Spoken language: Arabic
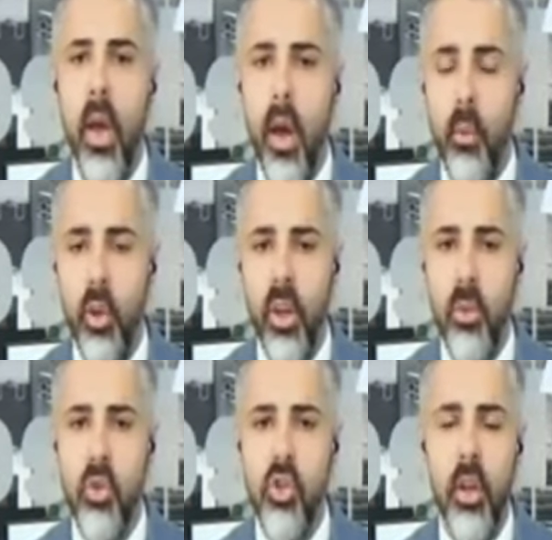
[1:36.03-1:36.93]
المعطيات
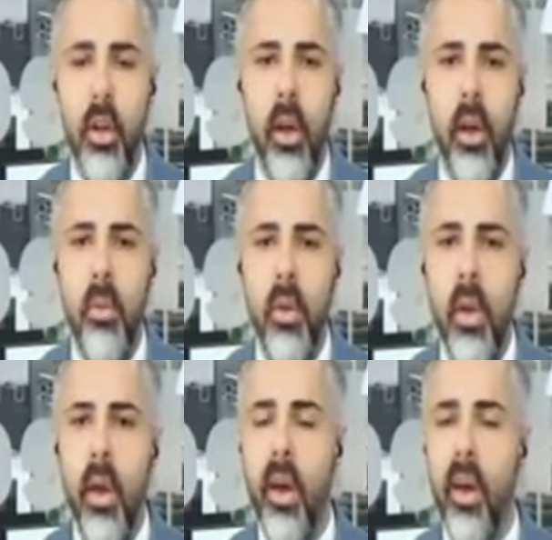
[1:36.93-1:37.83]
بشكل عام
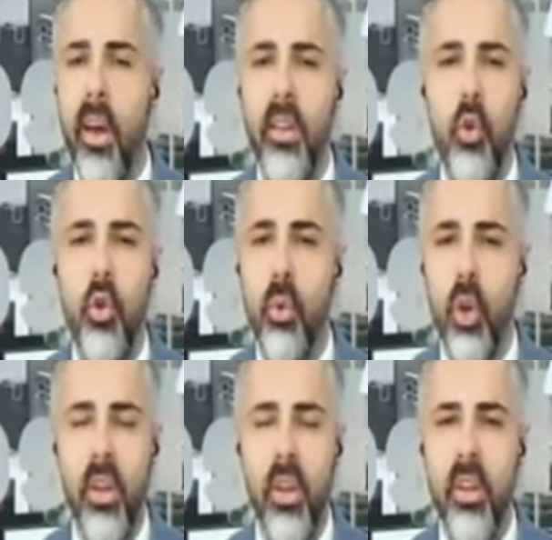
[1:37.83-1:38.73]
آه، قد تكون
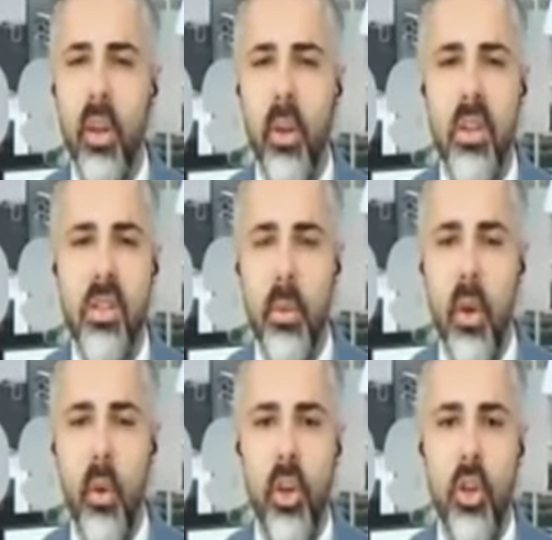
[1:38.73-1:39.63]
مختلطه بين السلبيه
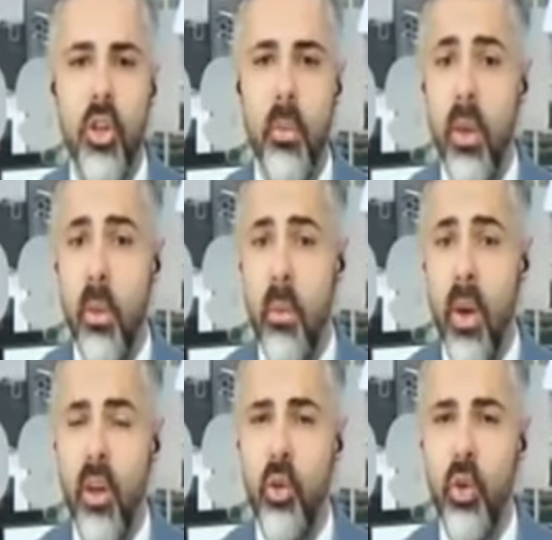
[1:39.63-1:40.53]
والايجابيه مما
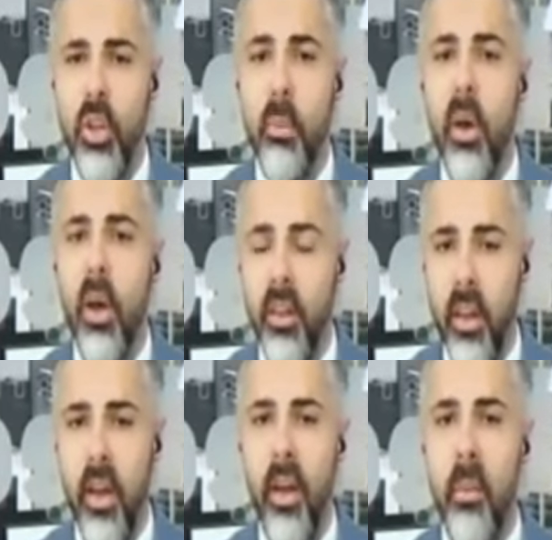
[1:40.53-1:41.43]
قد يعطي بعض
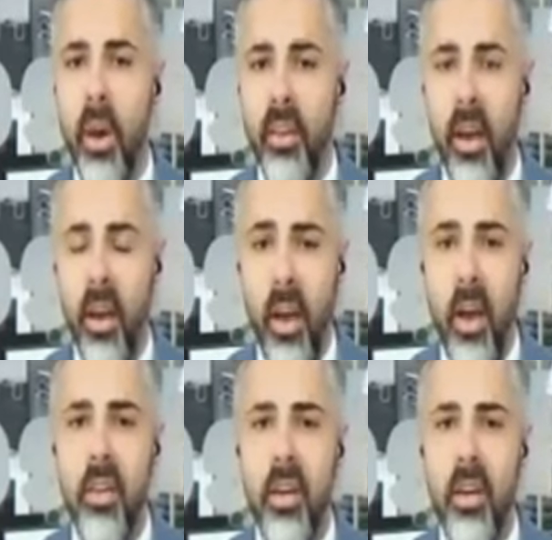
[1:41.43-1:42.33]
آه، بعض
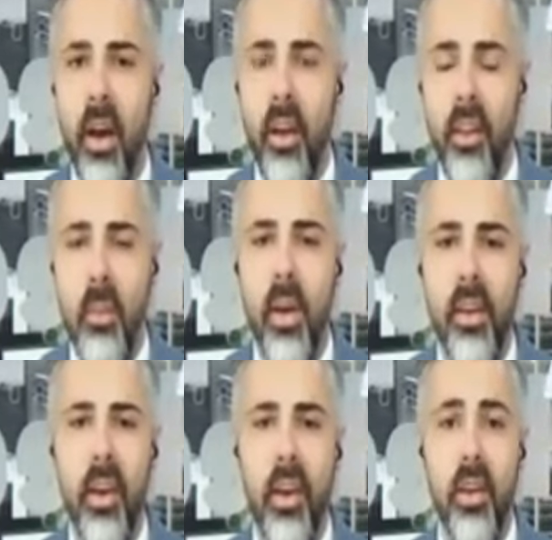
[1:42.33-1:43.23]
الحذر عدم
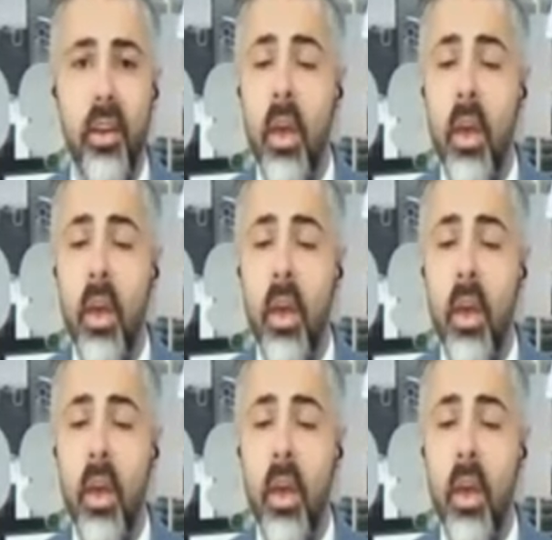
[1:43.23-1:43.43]
اليقين.